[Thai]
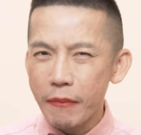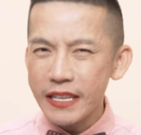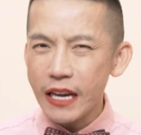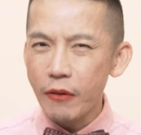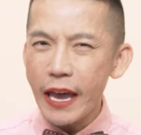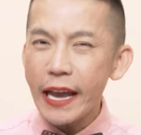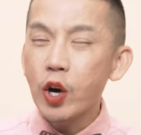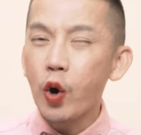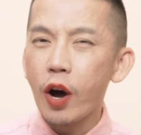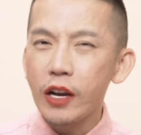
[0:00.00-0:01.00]
มาจากคำว่า
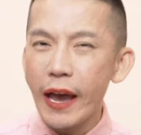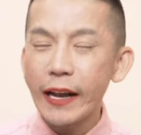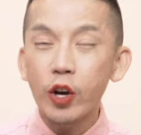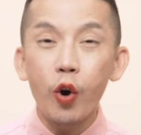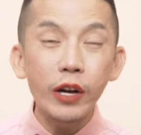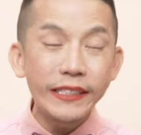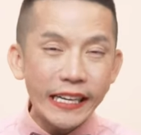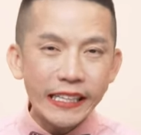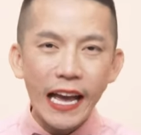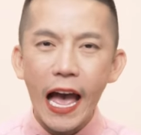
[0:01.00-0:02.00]
accord หรือ
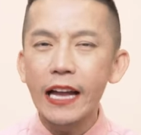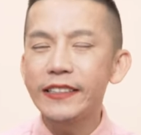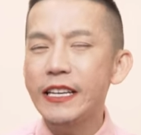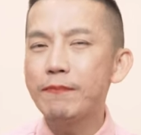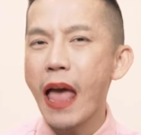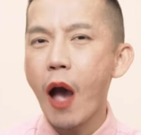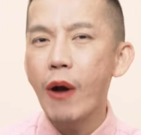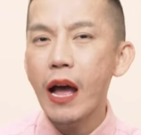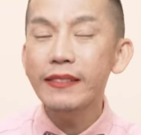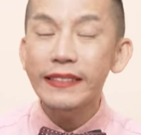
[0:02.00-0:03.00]
according นะคะที่แปลว่า